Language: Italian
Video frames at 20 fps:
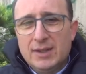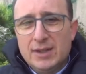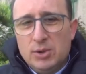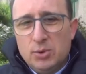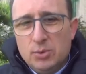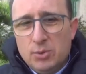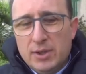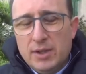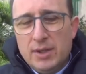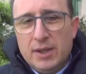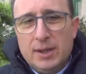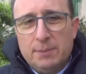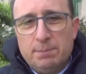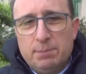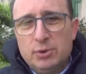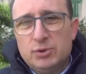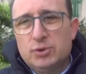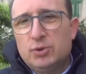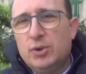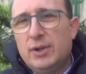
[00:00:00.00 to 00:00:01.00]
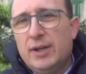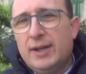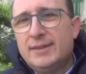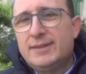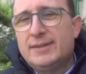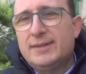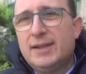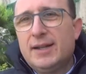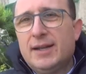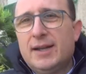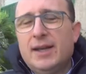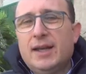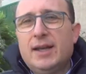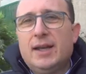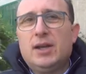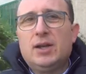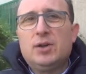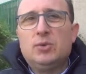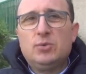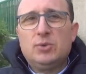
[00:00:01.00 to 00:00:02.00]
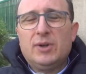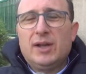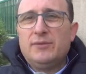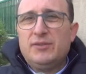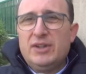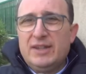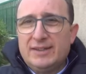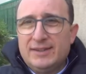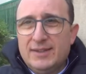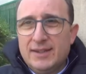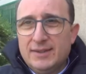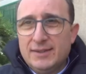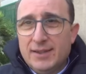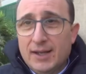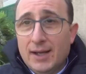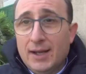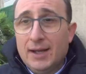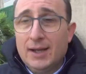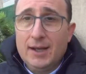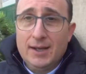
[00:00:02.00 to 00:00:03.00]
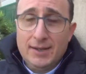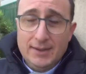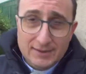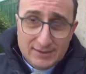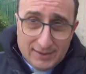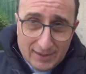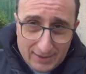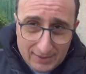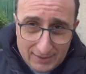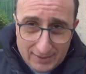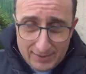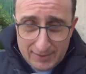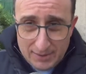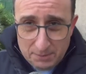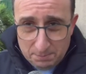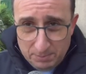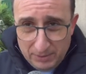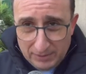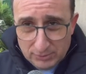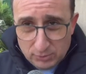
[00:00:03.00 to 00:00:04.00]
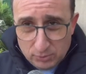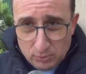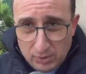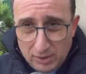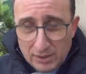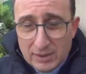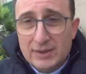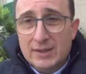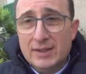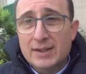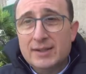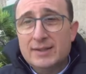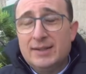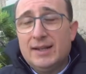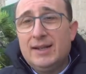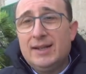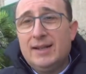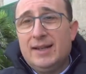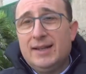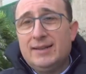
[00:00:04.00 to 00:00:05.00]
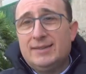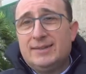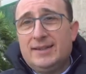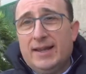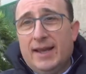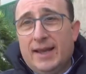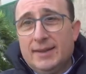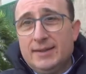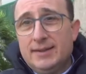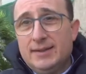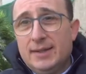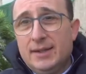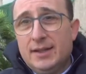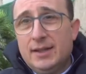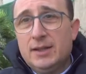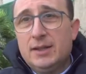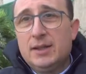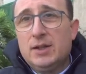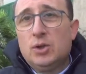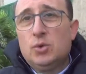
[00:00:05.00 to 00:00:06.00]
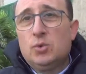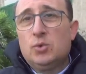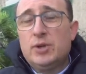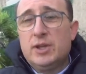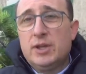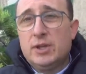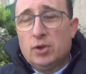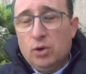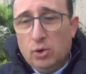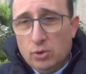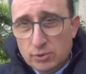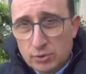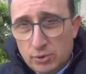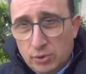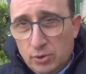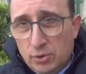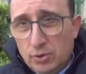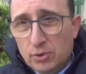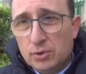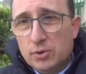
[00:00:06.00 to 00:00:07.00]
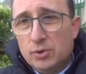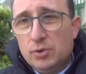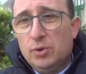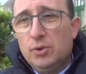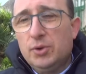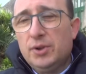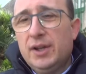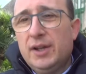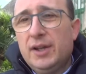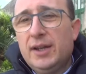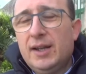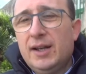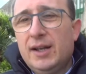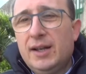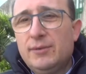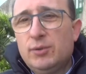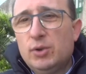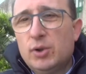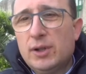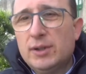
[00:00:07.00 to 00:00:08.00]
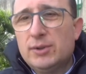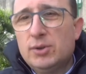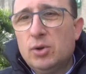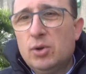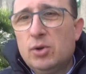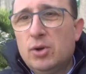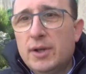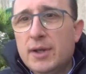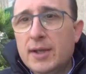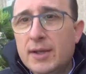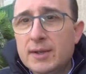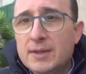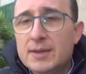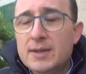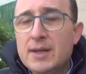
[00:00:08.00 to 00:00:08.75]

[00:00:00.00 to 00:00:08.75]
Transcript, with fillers: lui ha posto in essere una visita a Natale e a Pasqua delle aziende, un incontro con i lavoratori,